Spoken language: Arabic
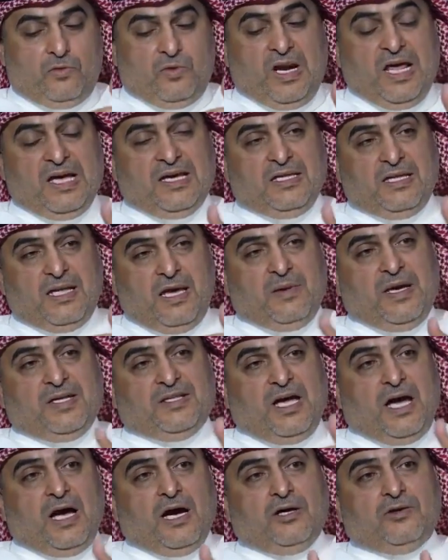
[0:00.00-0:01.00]
ولكنها
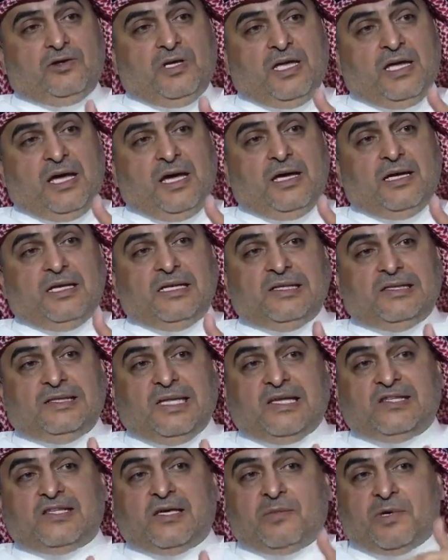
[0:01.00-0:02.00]
مع تعاقدها
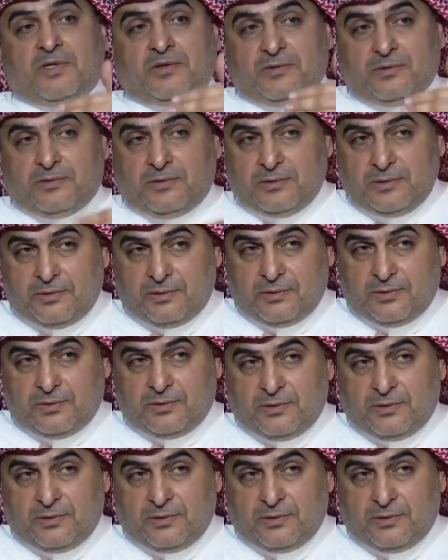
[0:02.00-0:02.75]
التزمت